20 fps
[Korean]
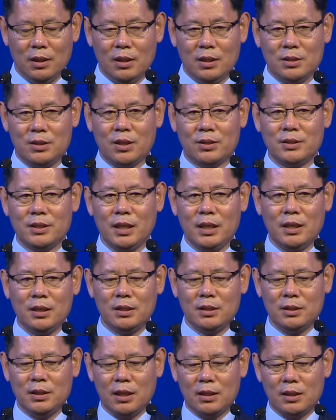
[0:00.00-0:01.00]
전쟁이
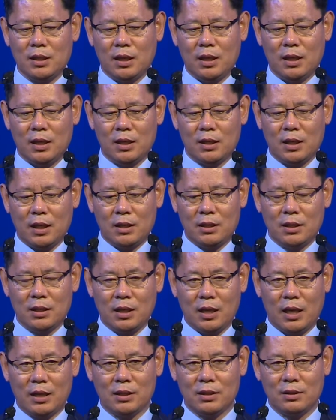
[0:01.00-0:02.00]
끝났다라는
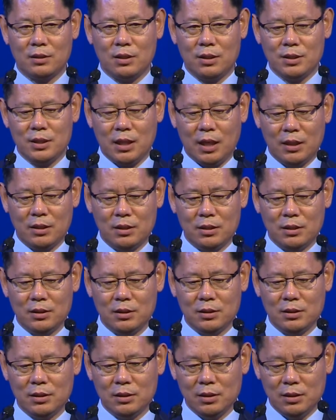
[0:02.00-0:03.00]
것이
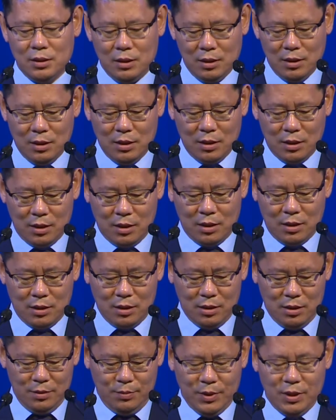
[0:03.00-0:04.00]
갖는 어,
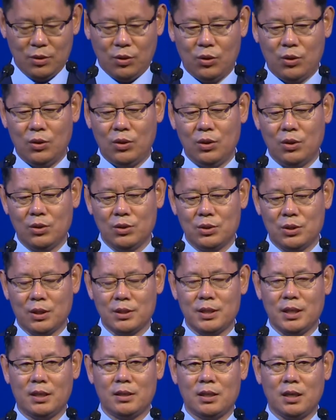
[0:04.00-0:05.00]
의미도
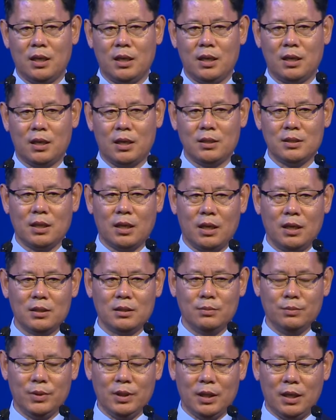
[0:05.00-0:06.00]
적지 않다라는 생각이
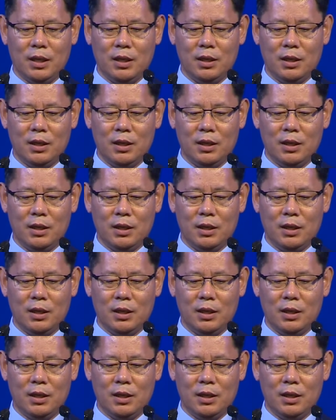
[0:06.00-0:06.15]
듭니다.